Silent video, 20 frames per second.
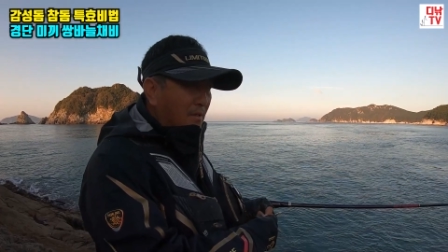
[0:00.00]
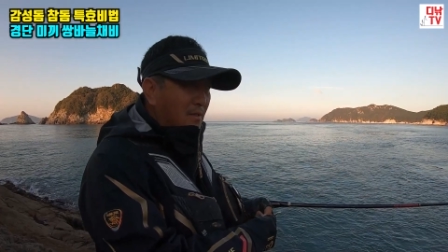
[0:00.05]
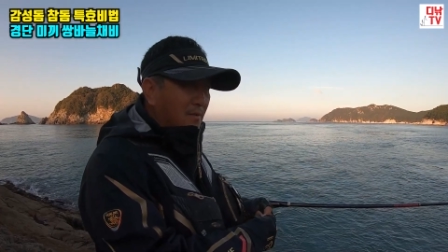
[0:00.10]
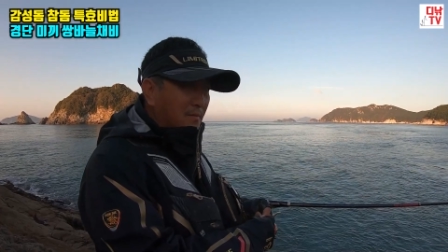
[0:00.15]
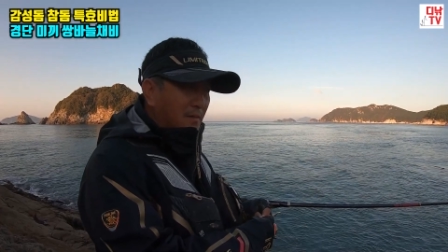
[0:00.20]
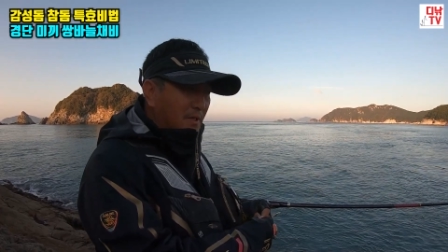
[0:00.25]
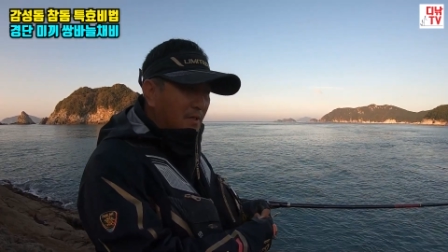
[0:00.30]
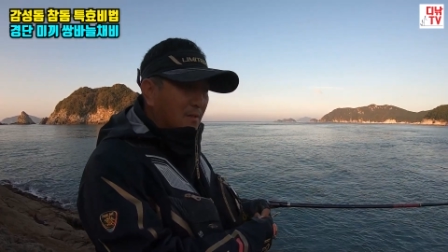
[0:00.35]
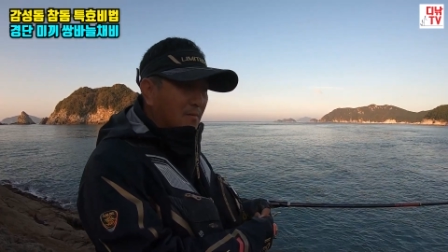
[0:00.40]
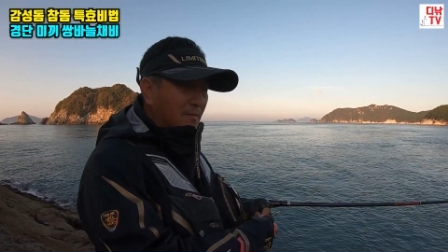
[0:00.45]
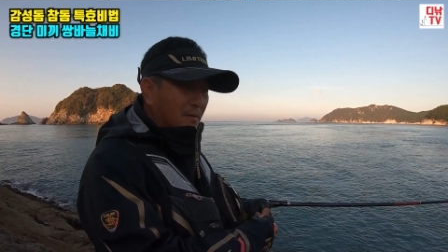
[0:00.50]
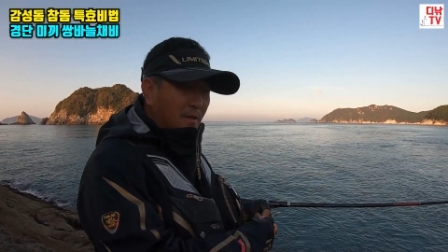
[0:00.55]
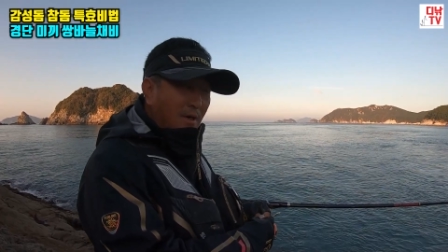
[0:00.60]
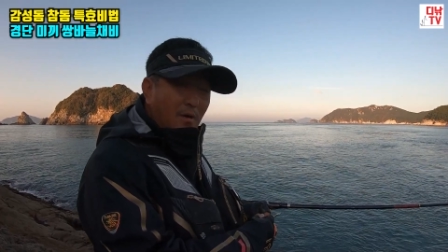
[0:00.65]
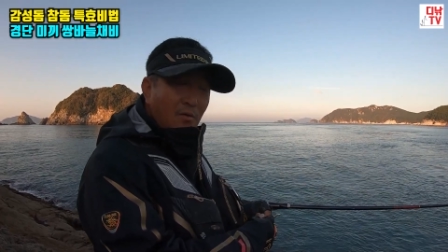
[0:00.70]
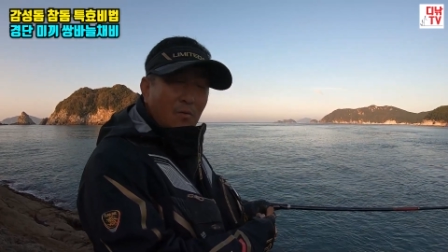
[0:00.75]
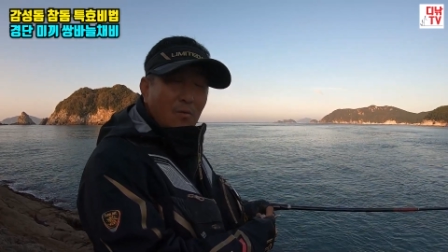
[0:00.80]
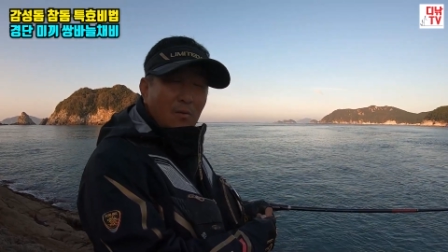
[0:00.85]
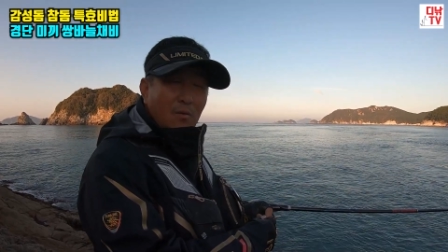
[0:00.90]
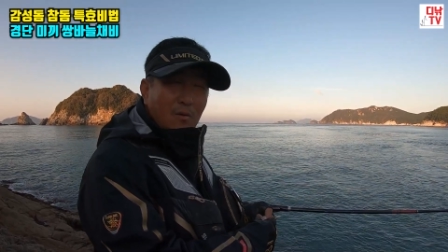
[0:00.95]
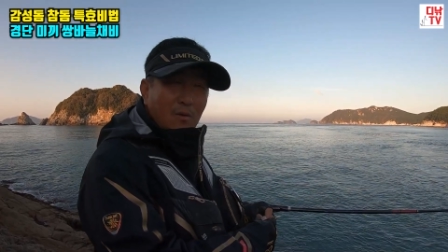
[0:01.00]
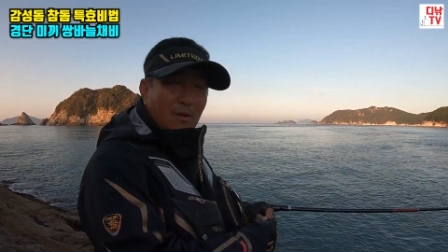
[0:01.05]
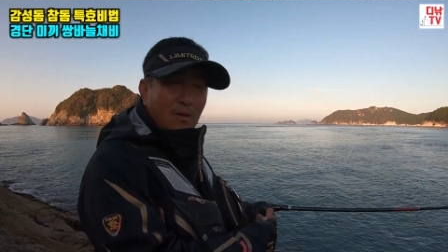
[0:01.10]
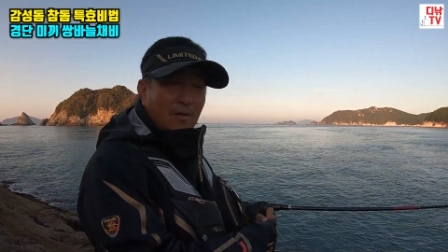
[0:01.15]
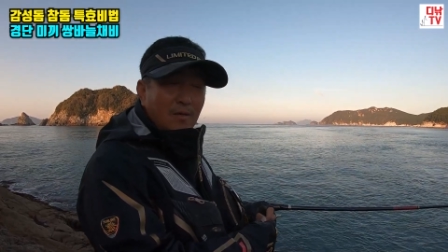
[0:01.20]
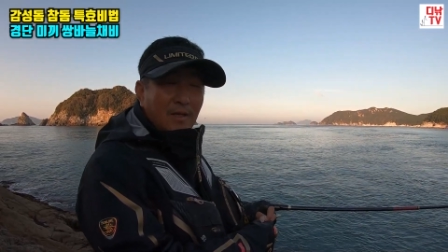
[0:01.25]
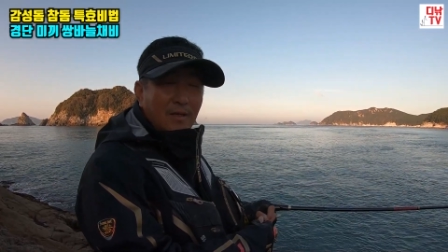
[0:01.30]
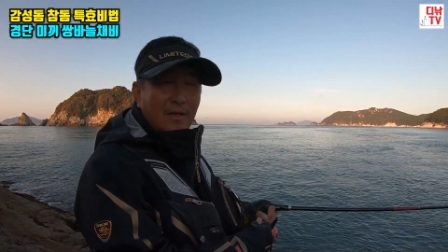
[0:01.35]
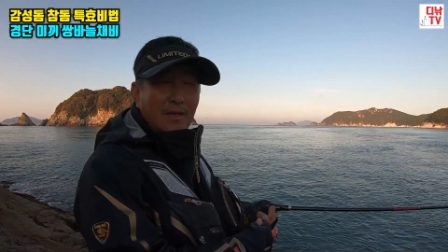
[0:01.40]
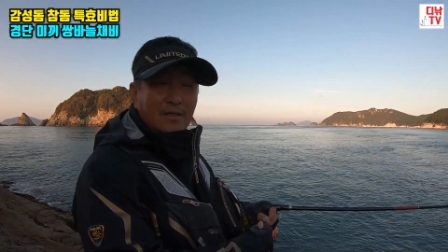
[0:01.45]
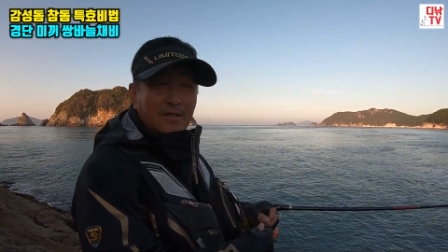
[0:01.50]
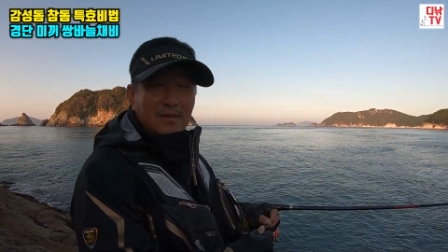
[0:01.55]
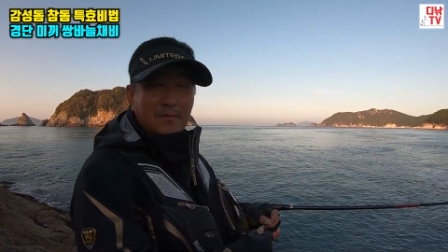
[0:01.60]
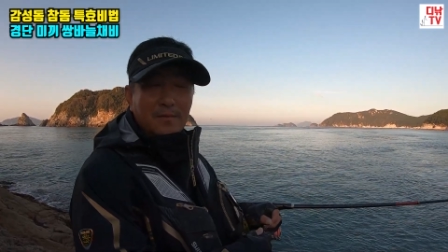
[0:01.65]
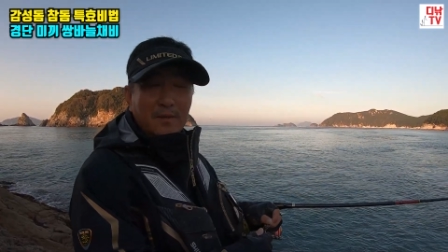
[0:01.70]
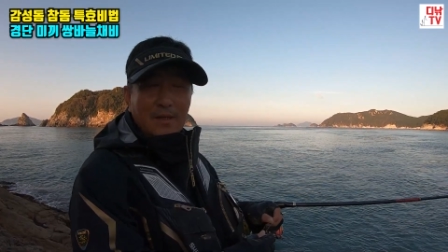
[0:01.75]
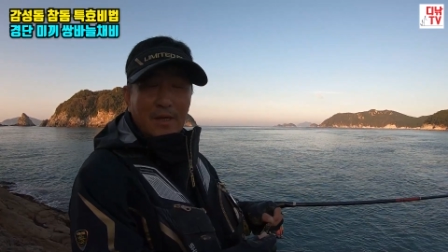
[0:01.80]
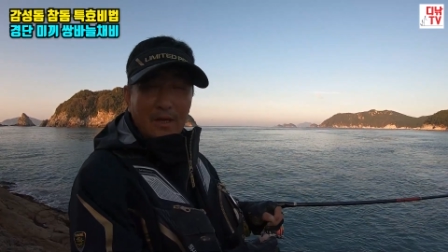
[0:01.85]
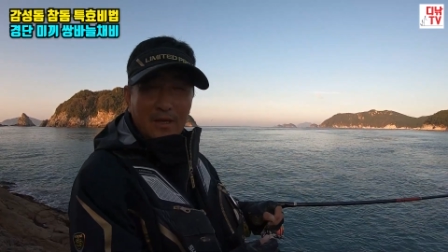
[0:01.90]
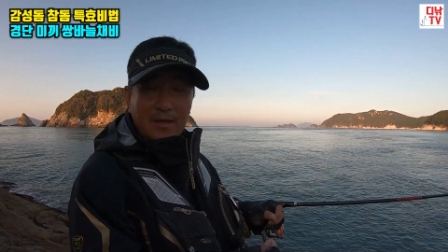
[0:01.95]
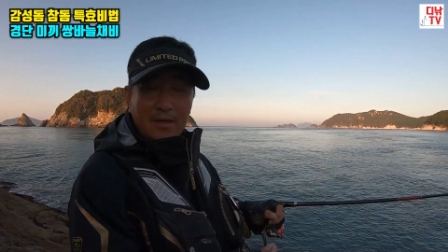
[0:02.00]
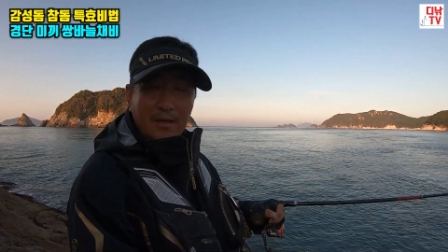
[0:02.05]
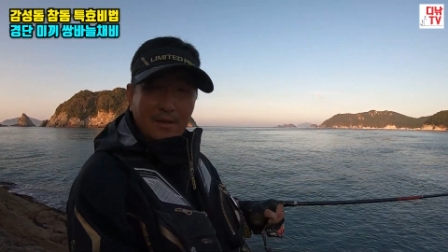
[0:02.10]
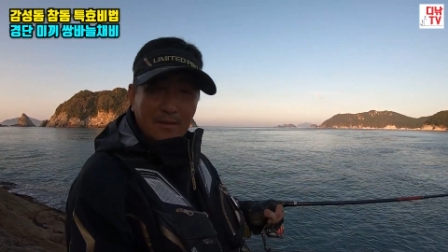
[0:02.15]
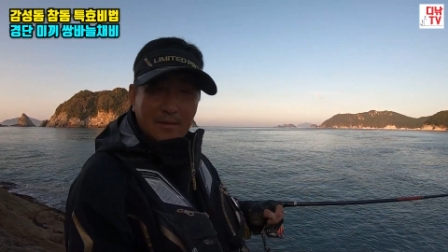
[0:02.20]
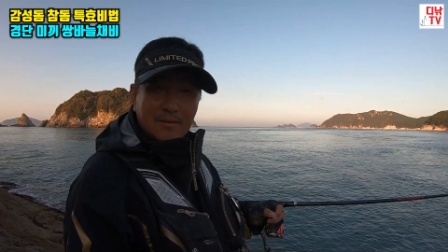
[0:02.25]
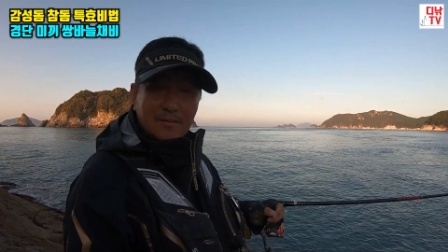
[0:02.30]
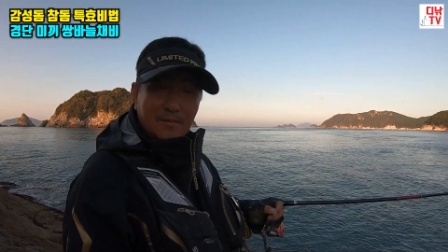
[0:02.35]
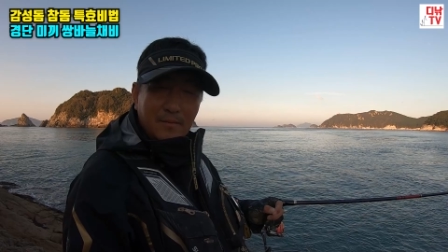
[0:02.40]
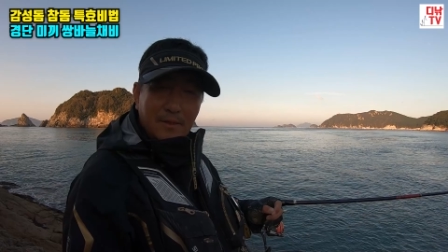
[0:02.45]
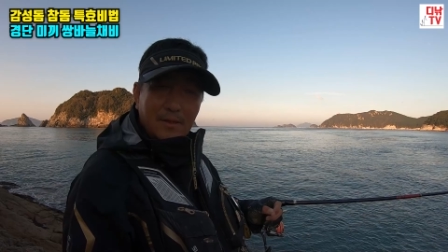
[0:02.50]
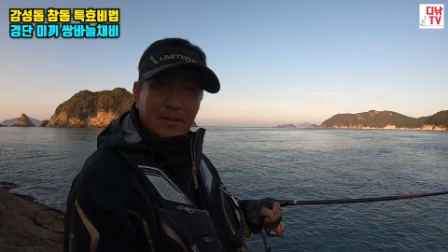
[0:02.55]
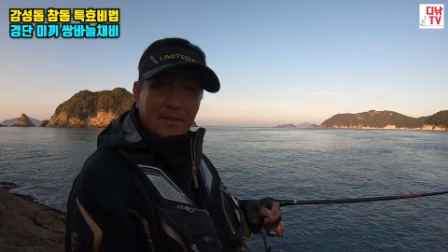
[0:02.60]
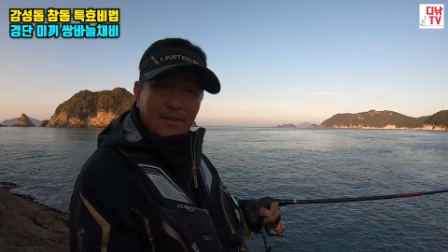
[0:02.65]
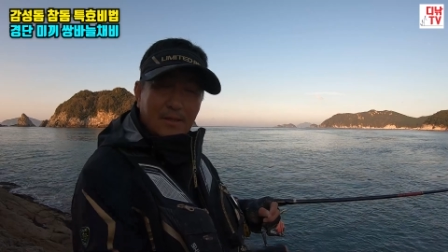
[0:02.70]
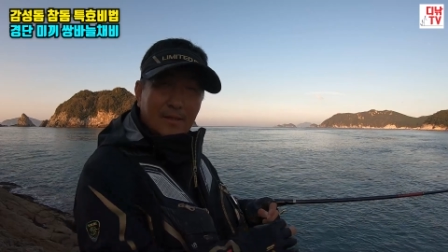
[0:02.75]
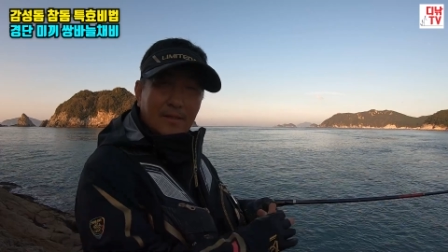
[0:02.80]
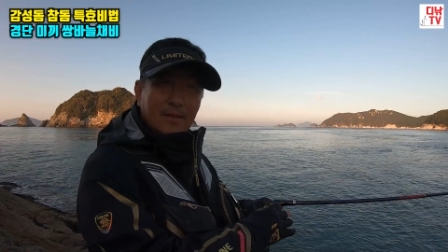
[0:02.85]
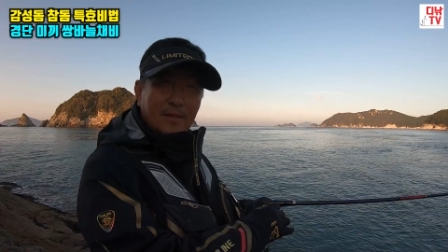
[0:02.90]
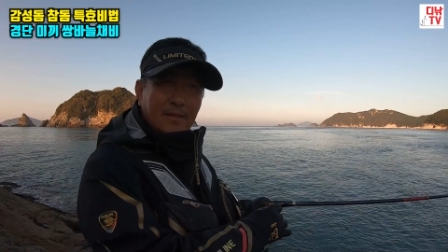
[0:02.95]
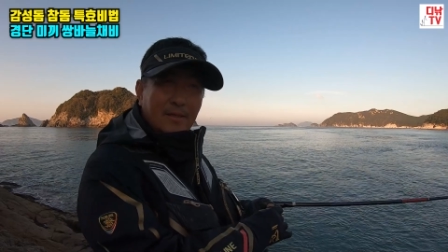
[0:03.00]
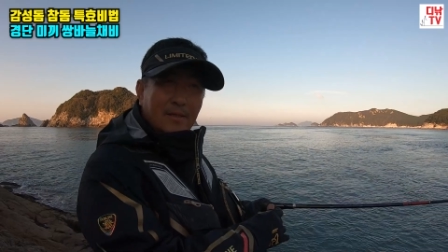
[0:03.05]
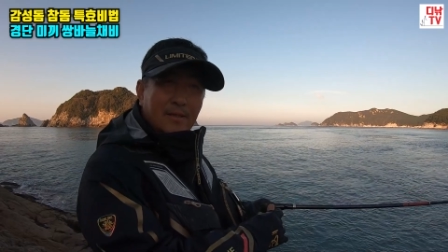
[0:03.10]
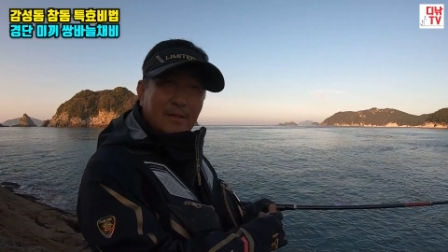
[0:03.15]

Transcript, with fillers: 그 믿음을 갖고 경단 음. 낚시만 하게 됩니다. 음.